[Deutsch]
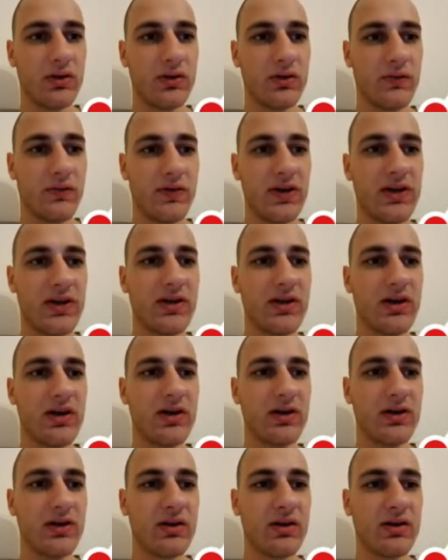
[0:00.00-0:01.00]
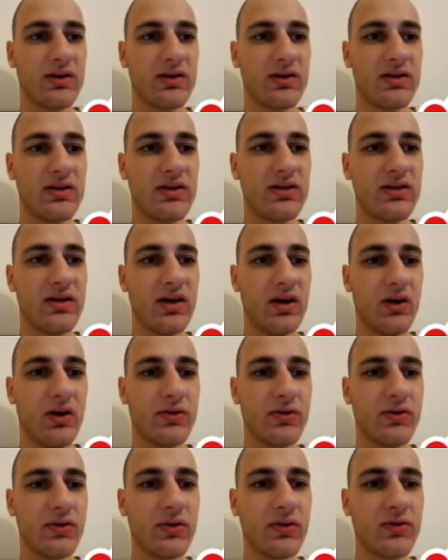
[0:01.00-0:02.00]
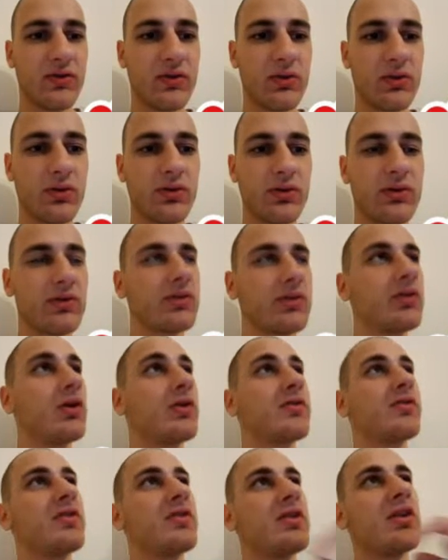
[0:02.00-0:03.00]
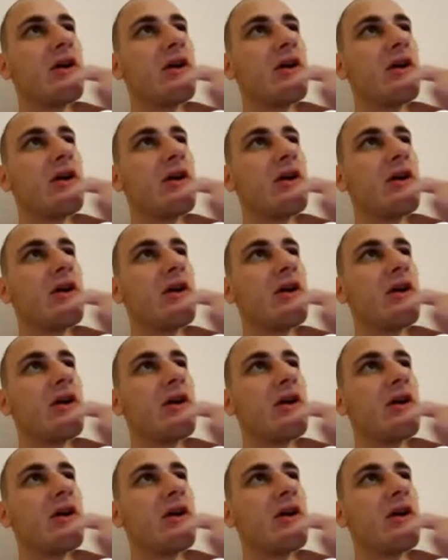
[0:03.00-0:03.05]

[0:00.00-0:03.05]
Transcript: Federkiel der Ausrüstung kostet,